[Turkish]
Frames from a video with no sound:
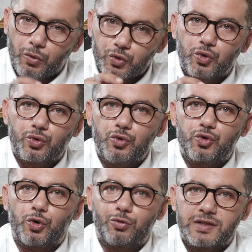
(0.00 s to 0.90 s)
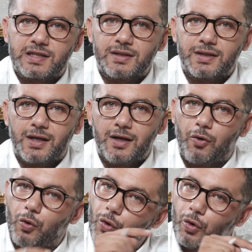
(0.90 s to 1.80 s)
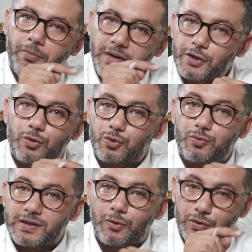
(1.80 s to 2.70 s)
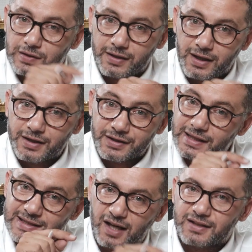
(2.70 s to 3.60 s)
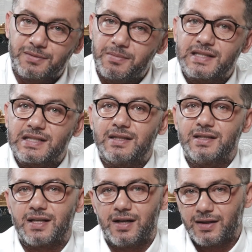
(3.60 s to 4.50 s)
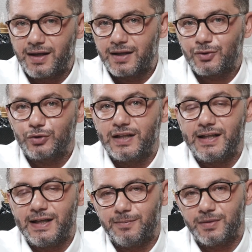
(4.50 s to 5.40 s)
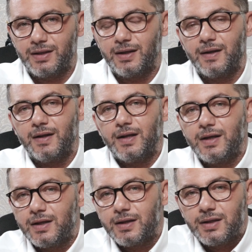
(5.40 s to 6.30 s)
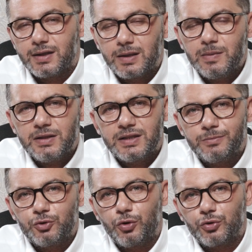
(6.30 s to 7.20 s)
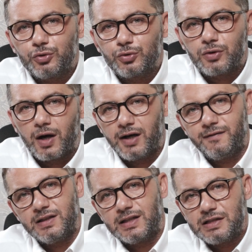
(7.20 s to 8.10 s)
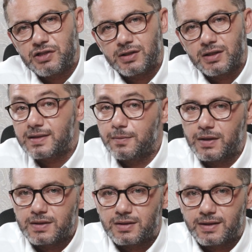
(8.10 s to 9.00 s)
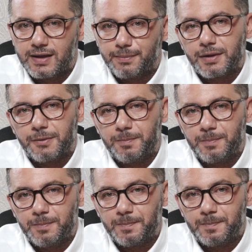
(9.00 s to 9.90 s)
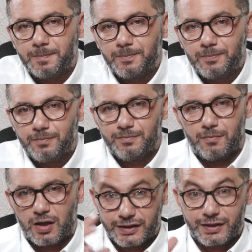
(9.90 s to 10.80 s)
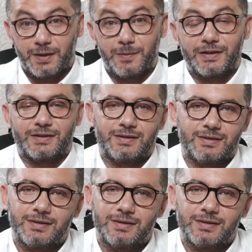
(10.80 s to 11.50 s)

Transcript: O soruyu sormasını da o 500 bin o zararına satmasını sağlayan o deneyimdi. 2024'ün halvinki için nasıl bir hazırlık yapalım? Mantığa bakın.